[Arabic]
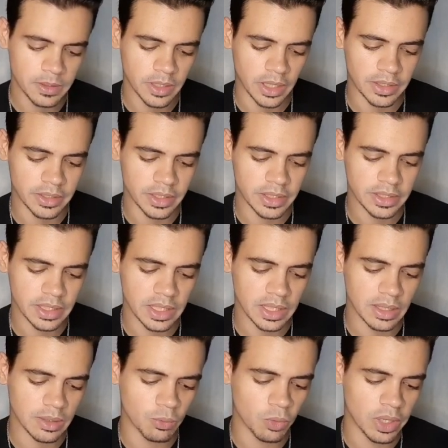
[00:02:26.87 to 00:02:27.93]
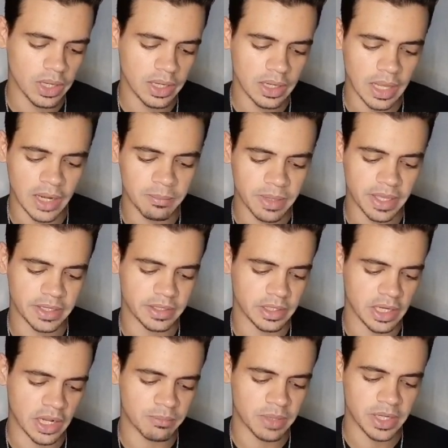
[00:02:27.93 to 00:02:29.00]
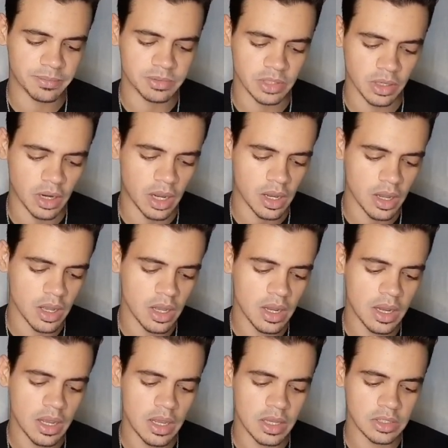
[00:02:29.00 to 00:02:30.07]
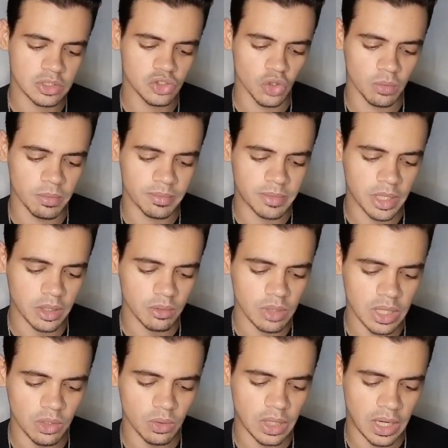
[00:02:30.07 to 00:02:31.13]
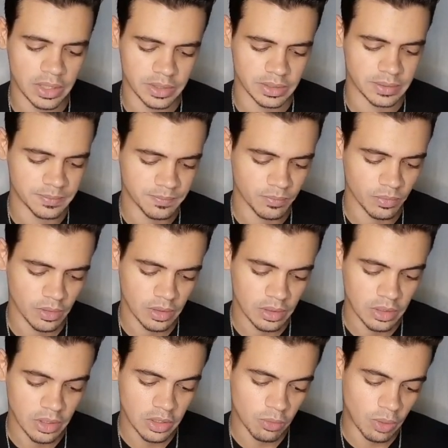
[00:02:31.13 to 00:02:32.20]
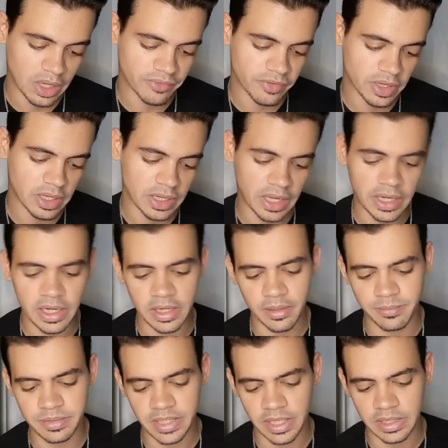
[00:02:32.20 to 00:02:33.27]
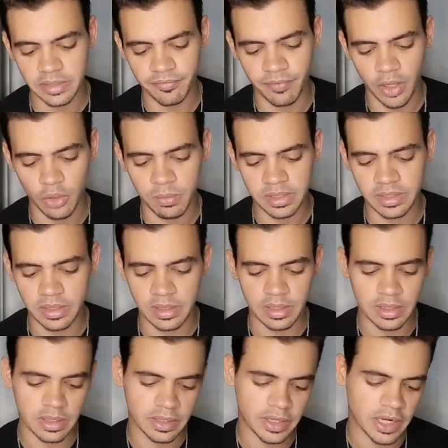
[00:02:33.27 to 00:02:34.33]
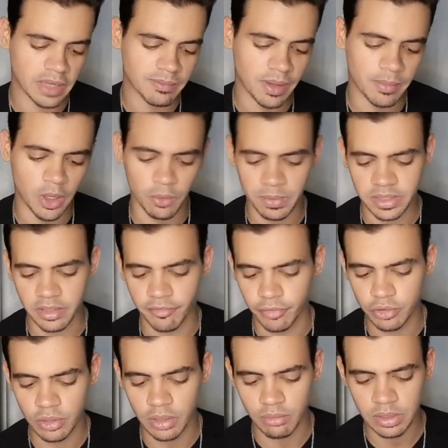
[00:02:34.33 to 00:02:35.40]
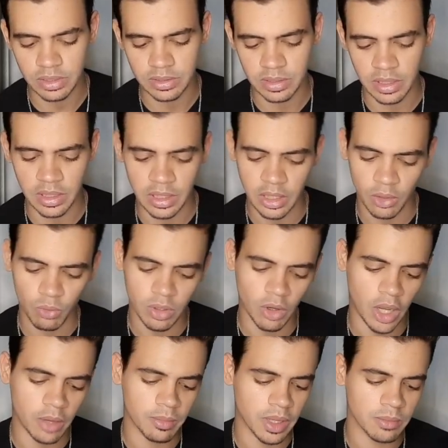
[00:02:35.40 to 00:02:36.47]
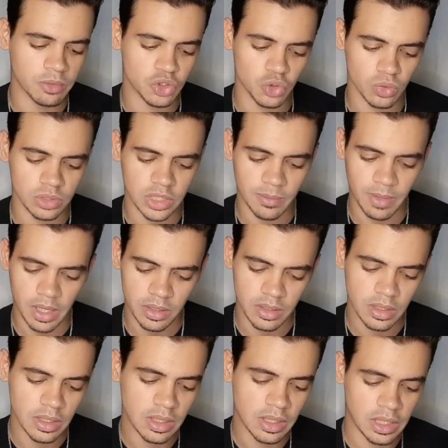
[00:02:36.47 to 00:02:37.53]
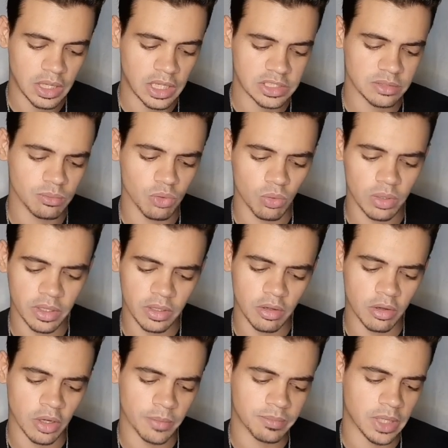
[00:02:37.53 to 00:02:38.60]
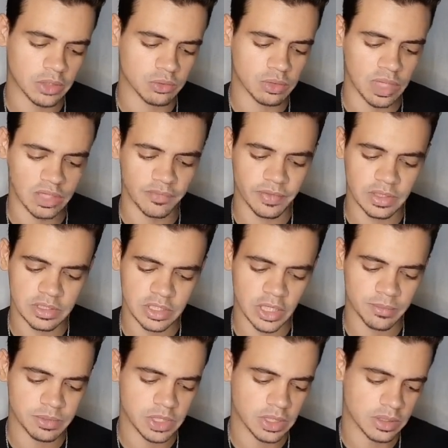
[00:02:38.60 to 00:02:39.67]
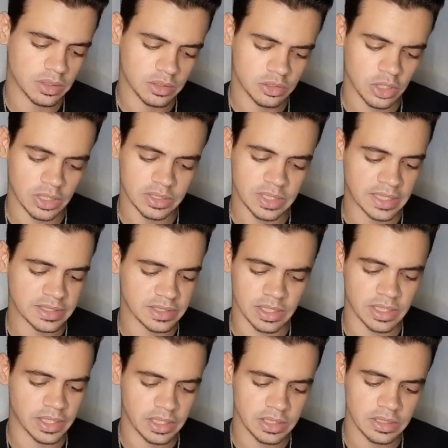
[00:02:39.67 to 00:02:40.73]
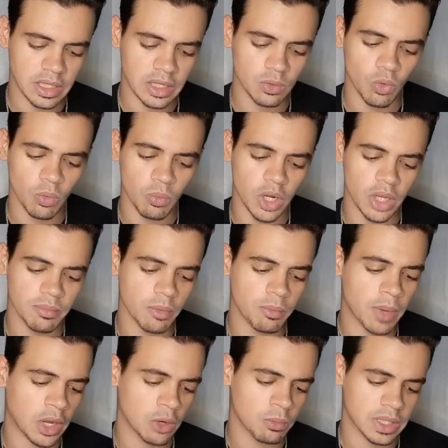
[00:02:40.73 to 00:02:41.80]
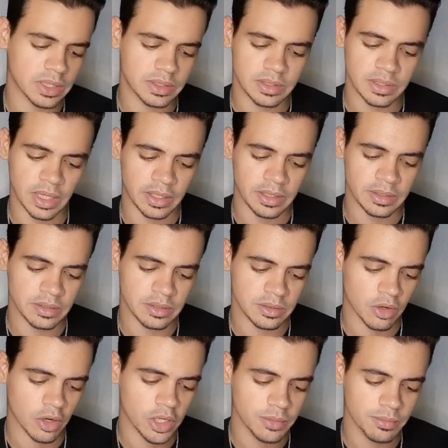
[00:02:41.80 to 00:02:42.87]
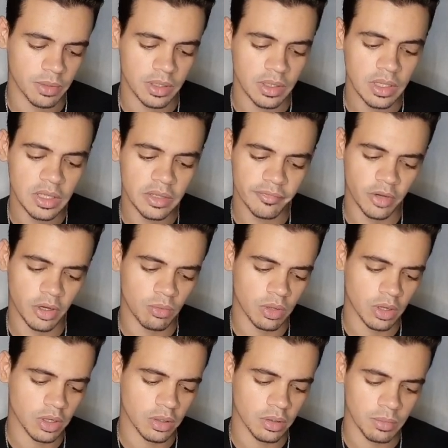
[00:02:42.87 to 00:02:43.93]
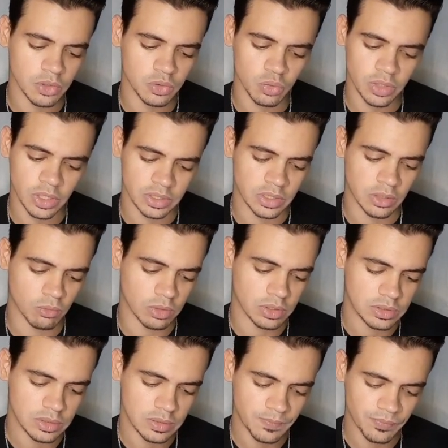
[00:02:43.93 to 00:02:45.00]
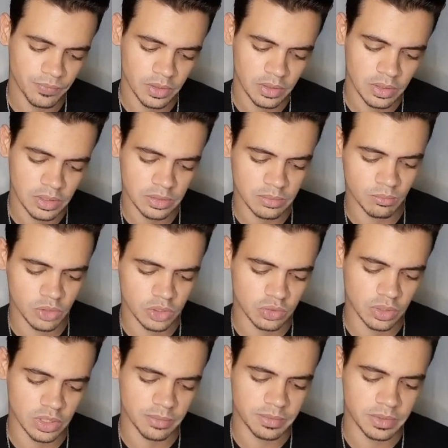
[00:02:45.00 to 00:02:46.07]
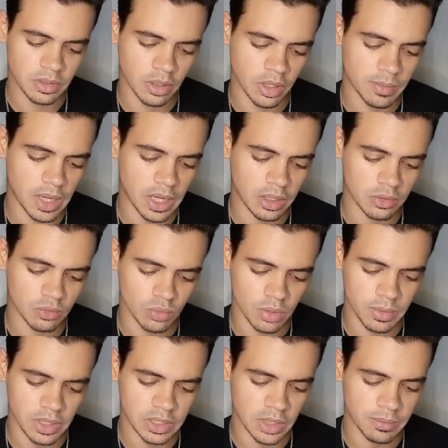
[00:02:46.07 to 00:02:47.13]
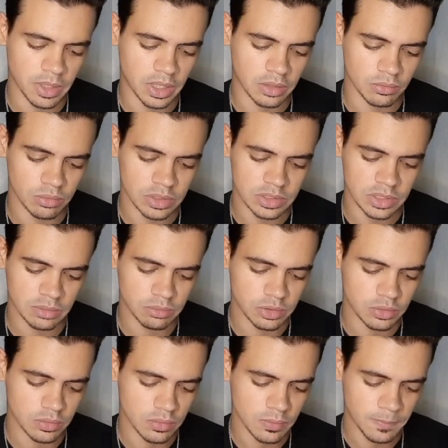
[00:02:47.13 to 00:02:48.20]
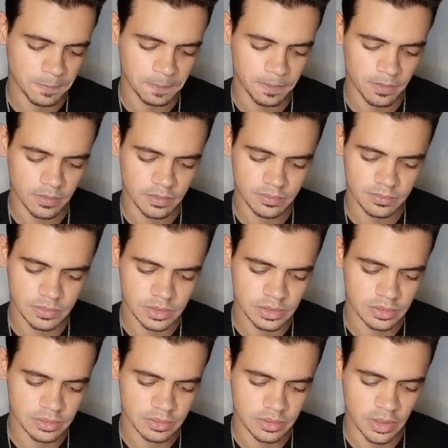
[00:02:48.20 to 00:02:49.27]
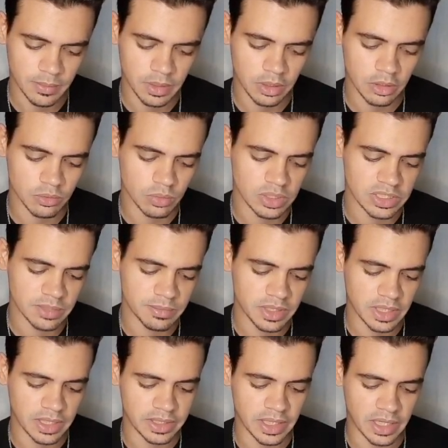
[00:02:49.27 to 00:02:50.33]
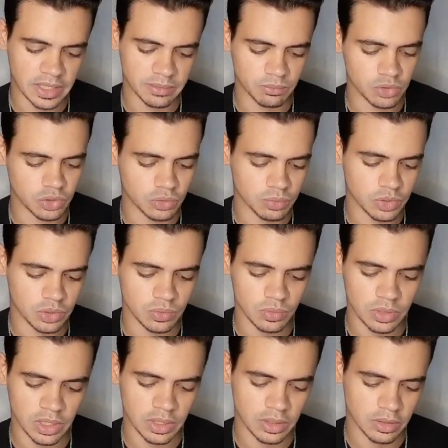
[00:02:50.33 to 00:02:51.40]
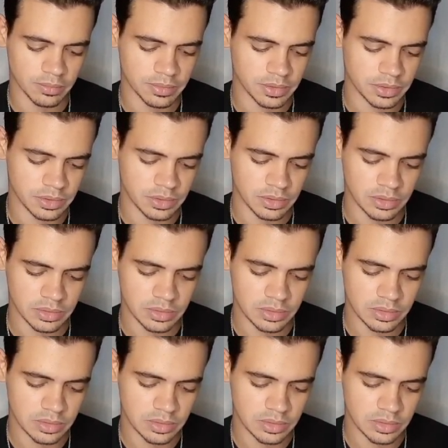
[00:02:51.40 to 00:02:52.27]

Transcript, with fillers: يعني هي والالماني الالماني بصراحه الصلب بتاعه لا يعلى عليه وعلى فكره يا جدعان اللي مساعدني في معلومات ان انا اجمع معلومات الفيديو دوت آه، اخويا وحبيب قلبي جون طبعا هسيب لكم لينك القناه بتاعته تحت في الديسكربشن شخص عسليه جدا وملم بمعلومات يعني رهيبه في حوار المطويات دوت بصوا هنا بيجربها على الكرتونه بيقطع بيها الكرتونه ازاي بصوا طبعا الكرتونه سميكه يا جدعان بصوا بصوا يا نهار ابيض